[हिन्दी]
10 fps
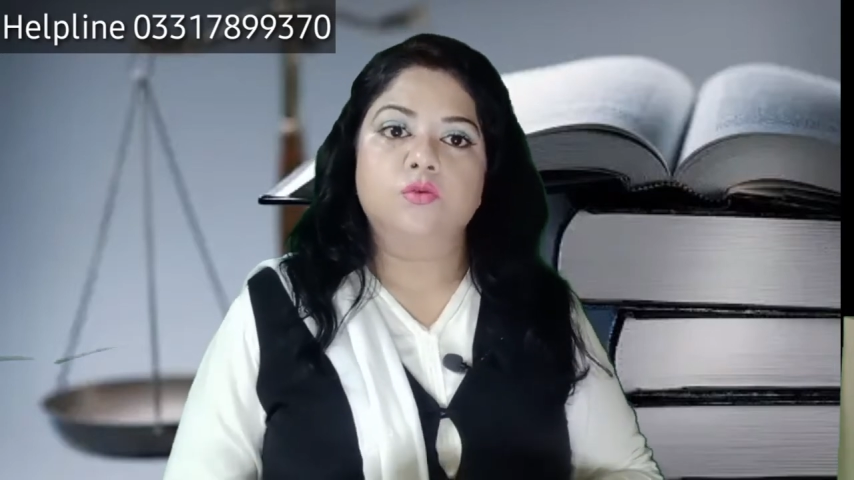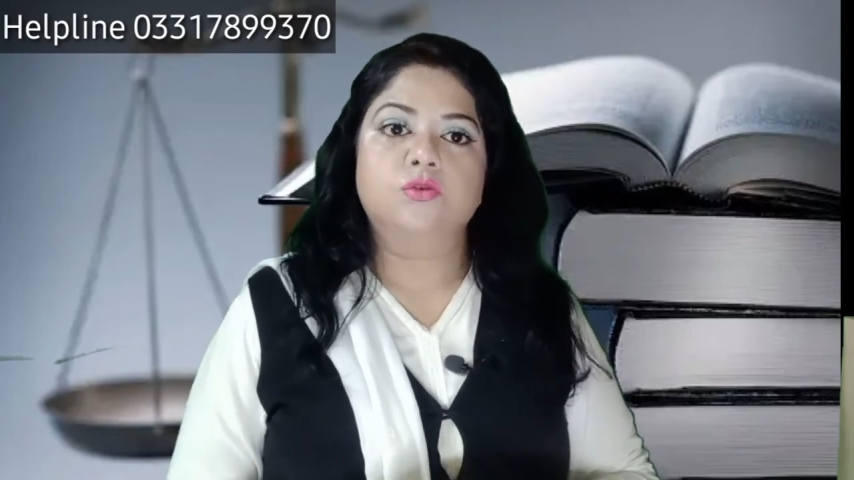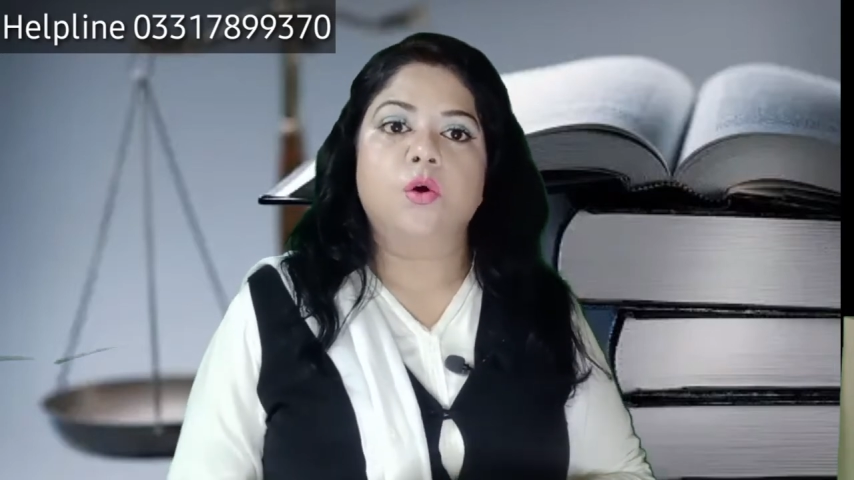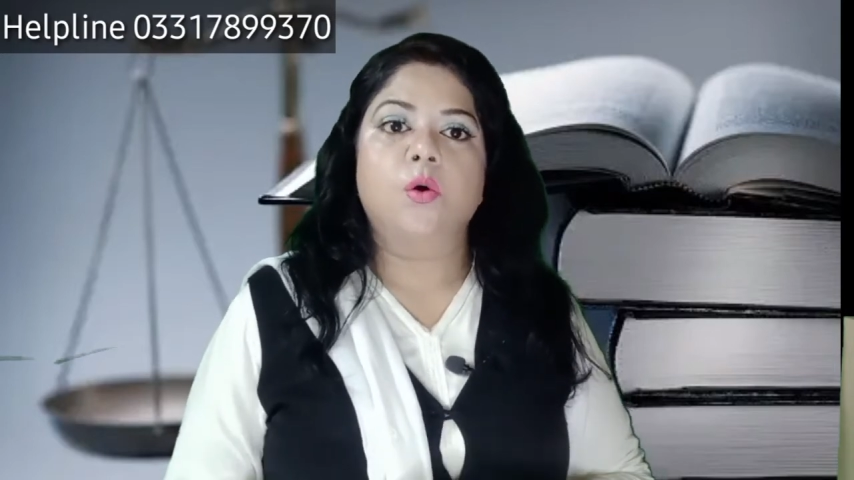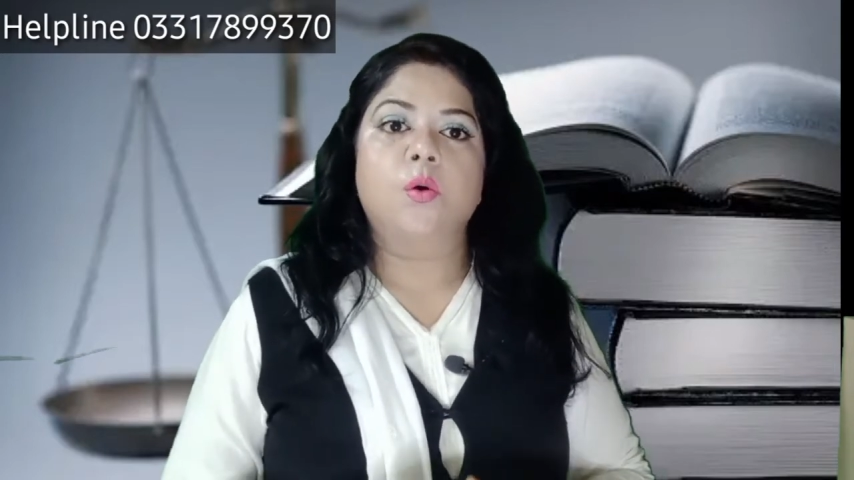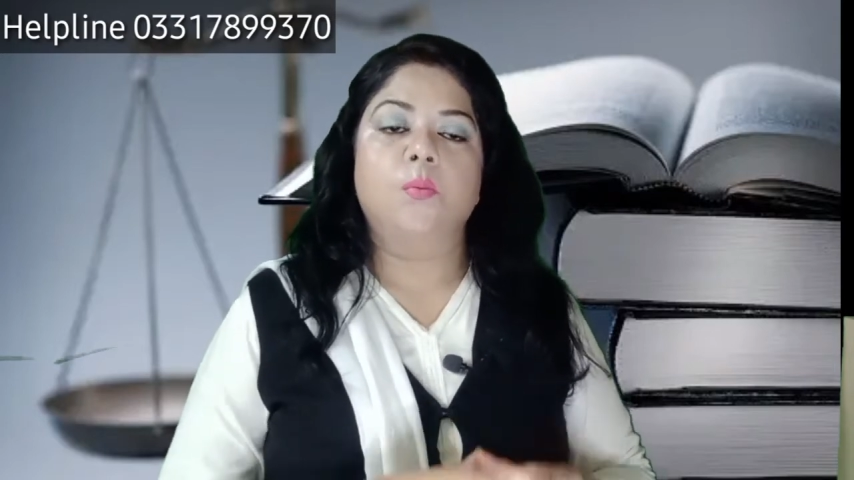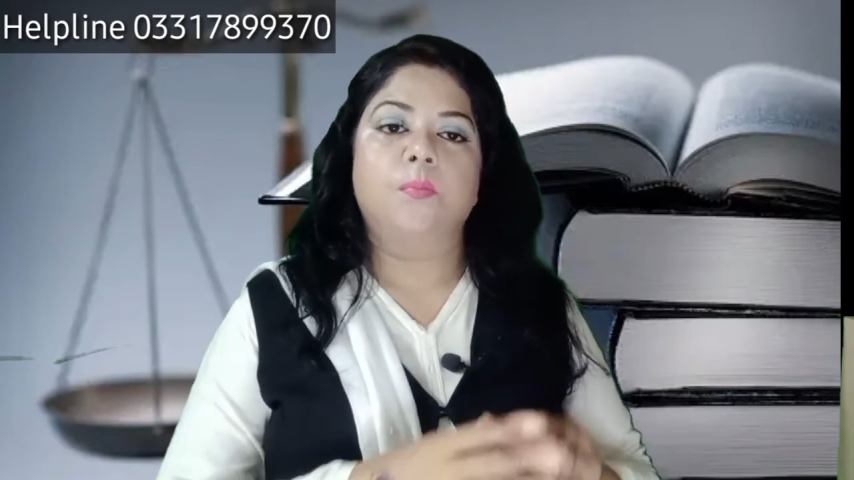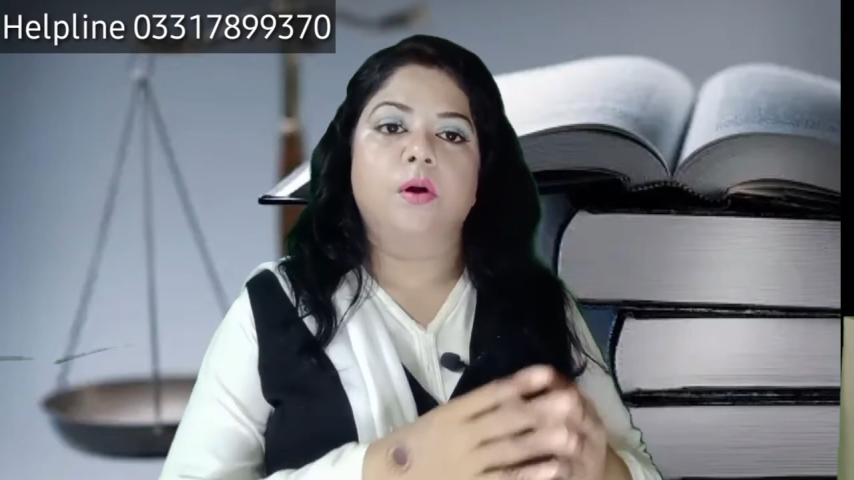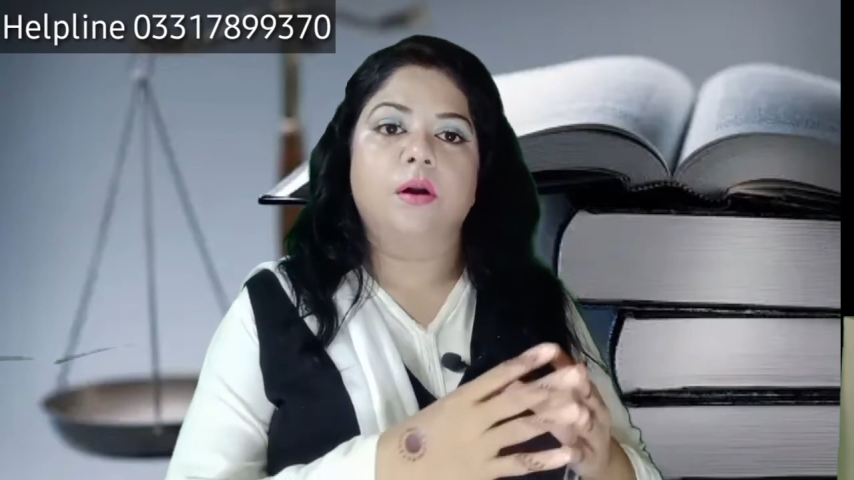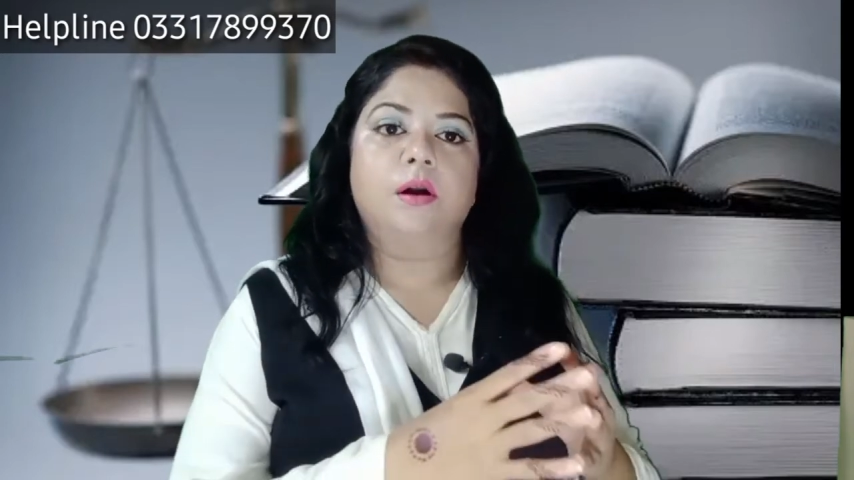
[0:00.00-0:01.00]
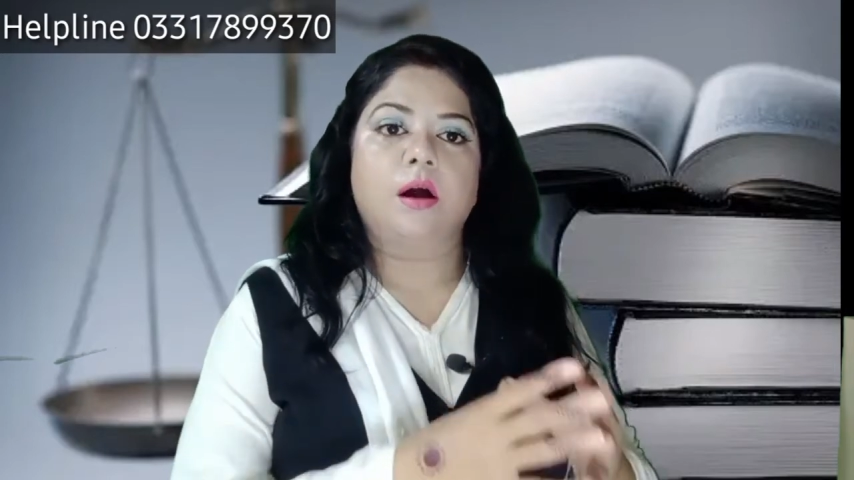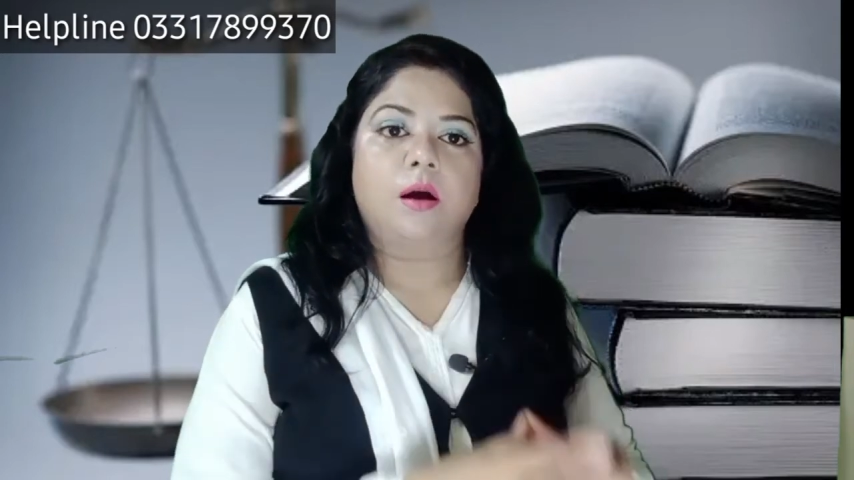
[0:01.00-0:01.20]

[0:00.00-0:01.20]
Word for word: उसके ऊपर